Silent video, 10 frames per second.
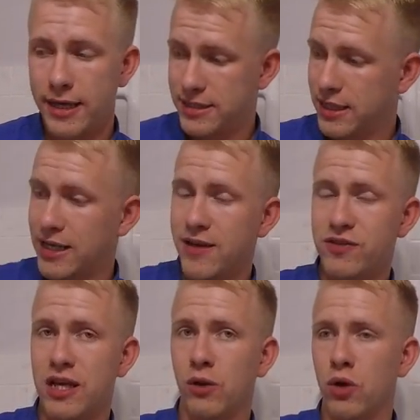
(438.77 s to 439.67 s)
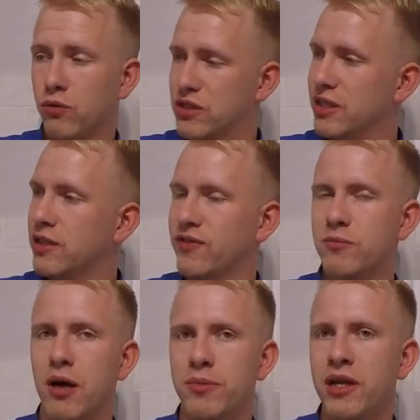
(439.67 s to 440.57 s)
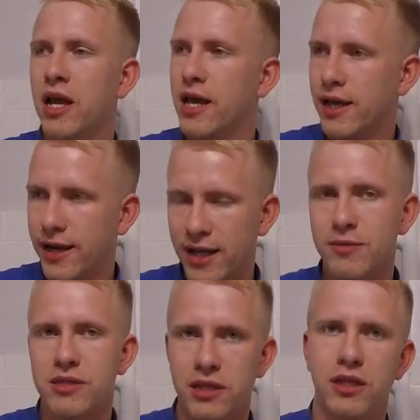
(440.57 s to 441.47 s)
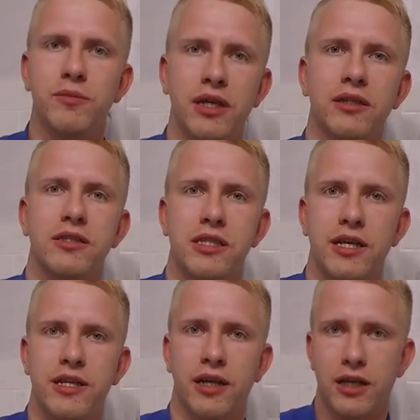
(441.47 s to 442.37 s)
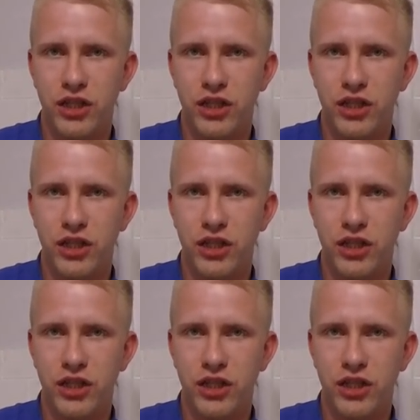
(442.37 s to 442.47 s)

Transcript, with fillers: И заходя в салон, вот стоит автомобиль, и рядом стоит именно этот ценник.